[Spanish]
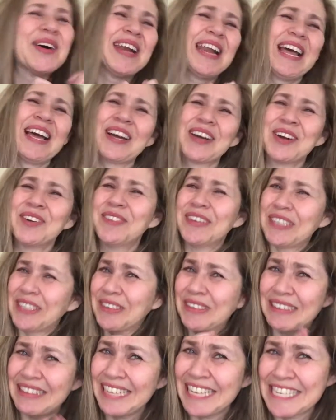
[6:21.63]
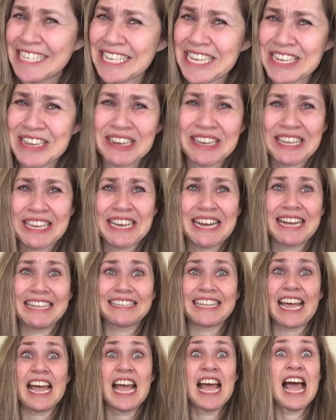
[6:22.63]
hola, ¿cómo usted, señor
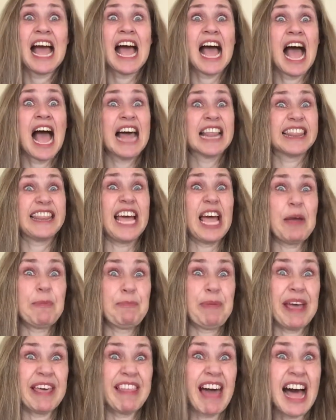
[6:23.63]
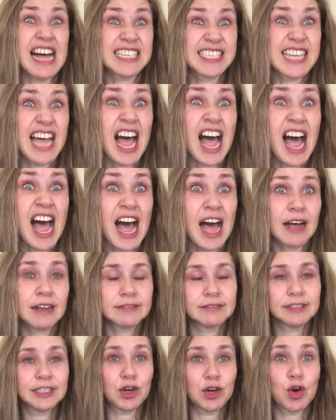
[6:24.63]
gigante?
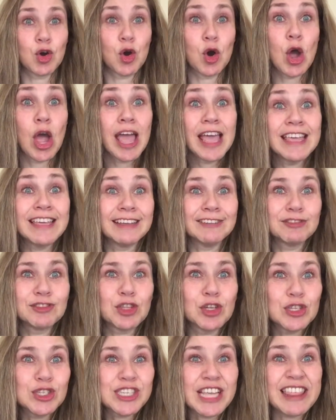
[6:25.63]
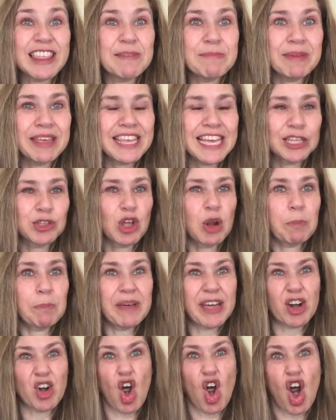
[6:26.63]
¡Despedaza! dijo, y entonces de inmediato el
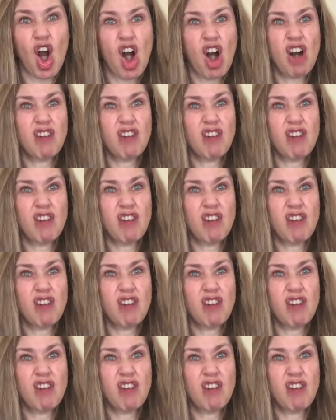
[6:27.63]
perro